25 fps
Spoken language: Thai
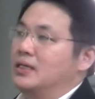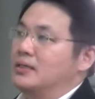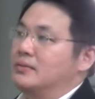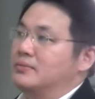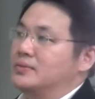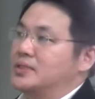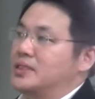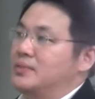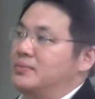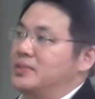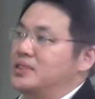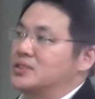
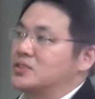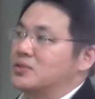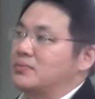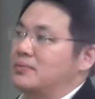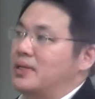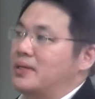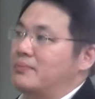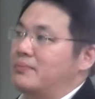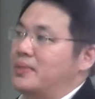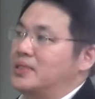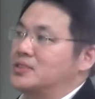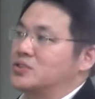ที่มีสม
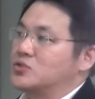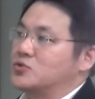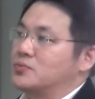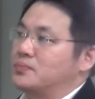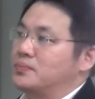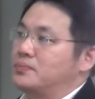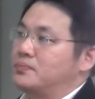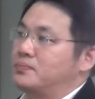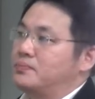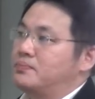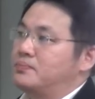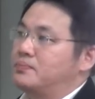บัติเป็นซุป
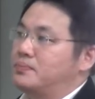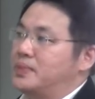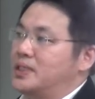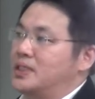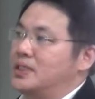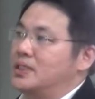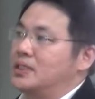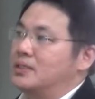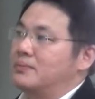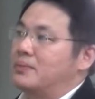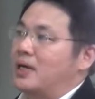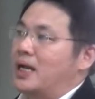เปอร์